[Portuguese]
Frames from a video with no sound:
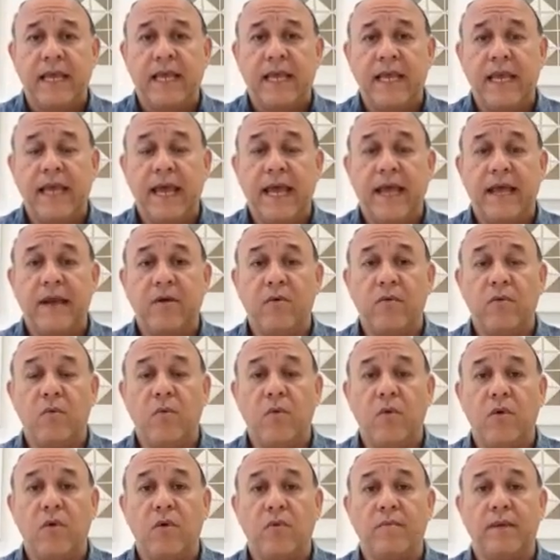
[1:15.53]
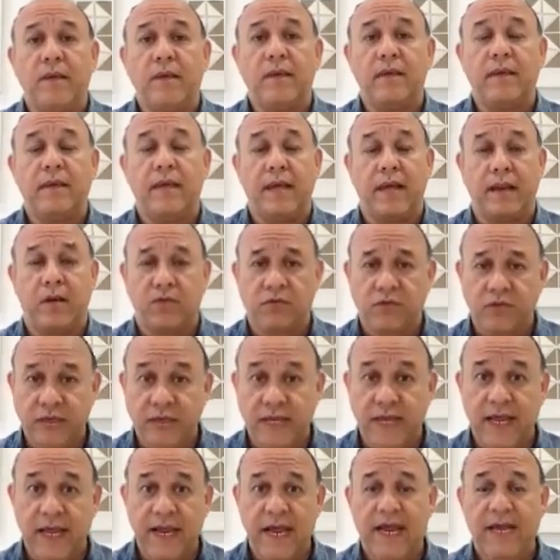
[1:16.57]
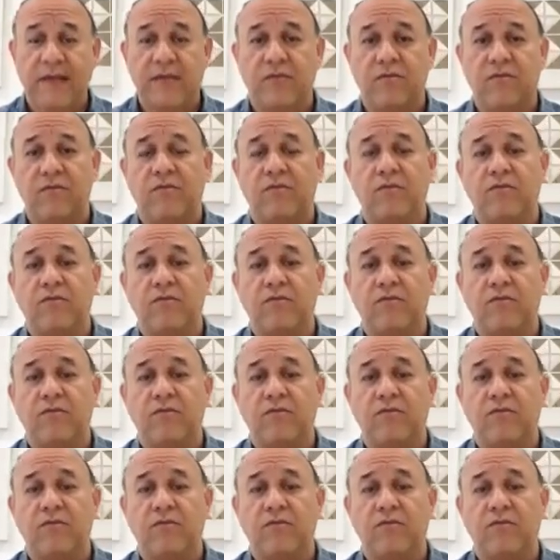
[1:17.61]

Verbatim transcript: e era um homem, era considerado